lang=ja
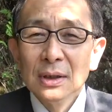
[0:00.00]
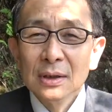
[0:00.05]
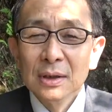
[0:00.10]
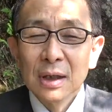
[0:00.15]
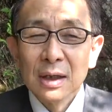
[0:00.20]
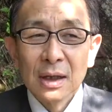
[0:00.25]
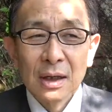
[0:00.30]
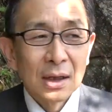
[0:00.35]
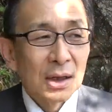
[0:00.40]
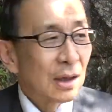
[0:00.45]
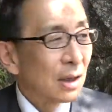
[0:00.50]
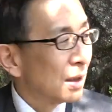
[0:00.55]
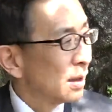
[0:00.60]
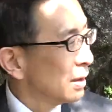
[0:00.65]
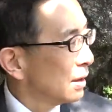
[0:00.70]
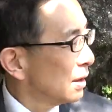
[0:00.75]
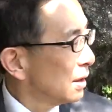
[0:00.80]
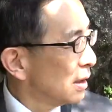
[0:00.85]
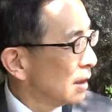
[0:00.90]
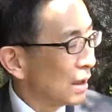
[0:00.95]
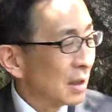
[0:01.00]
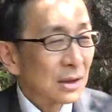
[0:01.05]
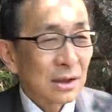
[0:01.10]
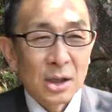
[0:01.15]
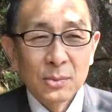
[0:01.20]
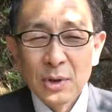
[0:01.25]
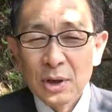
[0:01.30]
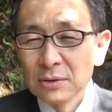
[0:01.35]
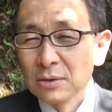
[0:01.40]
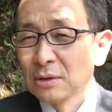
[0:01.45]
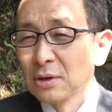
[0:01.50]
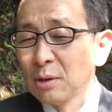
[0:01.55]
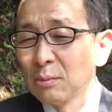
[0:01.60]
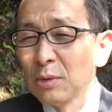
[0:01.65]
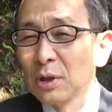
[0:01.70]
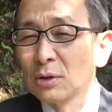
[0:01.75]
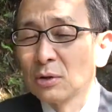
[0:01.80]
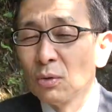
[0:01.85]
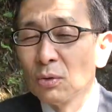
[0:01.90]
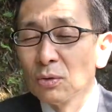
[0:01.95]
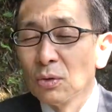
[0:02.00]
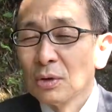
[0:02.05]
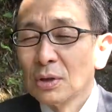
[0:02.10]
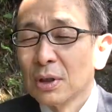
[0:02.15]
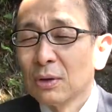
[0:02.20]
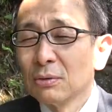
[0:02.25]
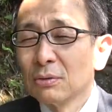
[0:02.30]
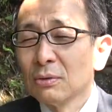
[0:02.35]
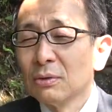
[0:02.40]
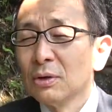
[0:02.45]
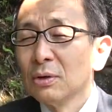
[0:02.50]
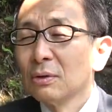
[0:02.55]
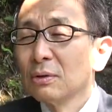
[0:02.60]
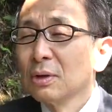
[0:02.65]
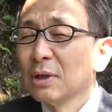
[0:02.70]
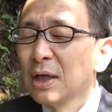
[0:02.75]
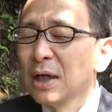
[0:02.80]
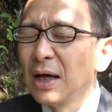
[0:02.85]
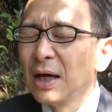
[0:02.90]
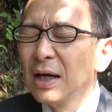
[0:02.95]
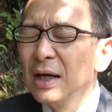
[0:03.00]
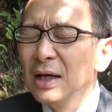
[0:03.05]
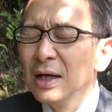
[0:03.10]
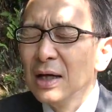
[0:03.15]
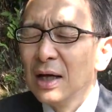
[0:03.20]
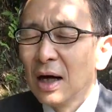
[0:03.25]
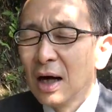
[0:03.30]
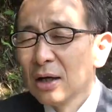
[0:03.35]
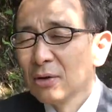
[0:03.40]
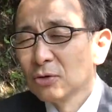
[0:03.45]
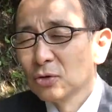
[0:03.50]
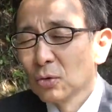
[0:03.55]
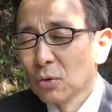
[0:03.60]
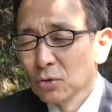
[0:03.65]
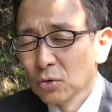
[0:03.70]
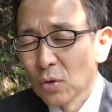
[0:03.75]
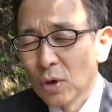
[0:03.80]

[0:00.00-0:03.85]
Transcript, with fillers: だからハンゲベクステンマトを飲んだことによってある症